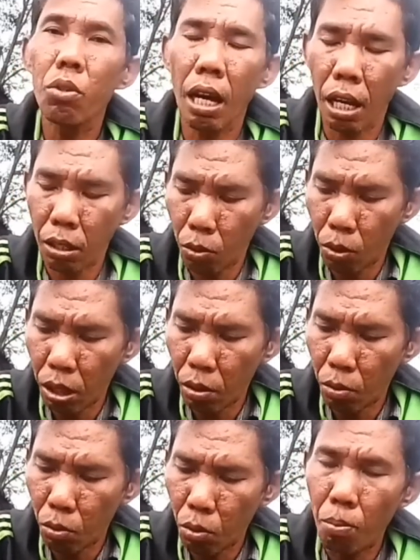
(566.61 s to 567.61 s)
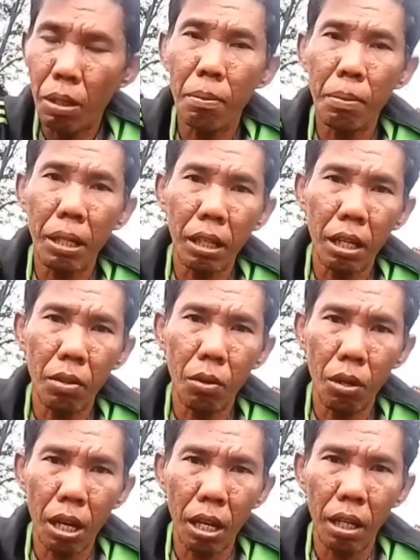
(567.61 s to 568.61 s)
sangat sulit untuk mendapatkan
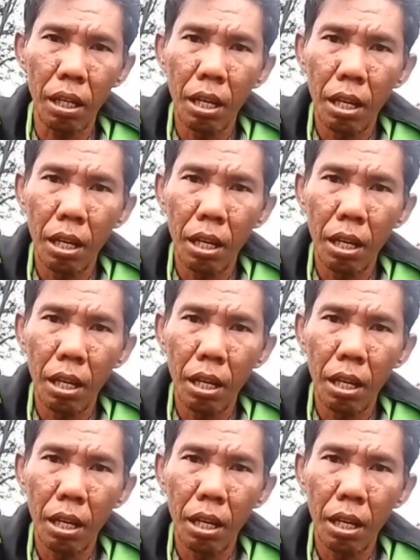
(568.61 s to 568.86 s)
dolar.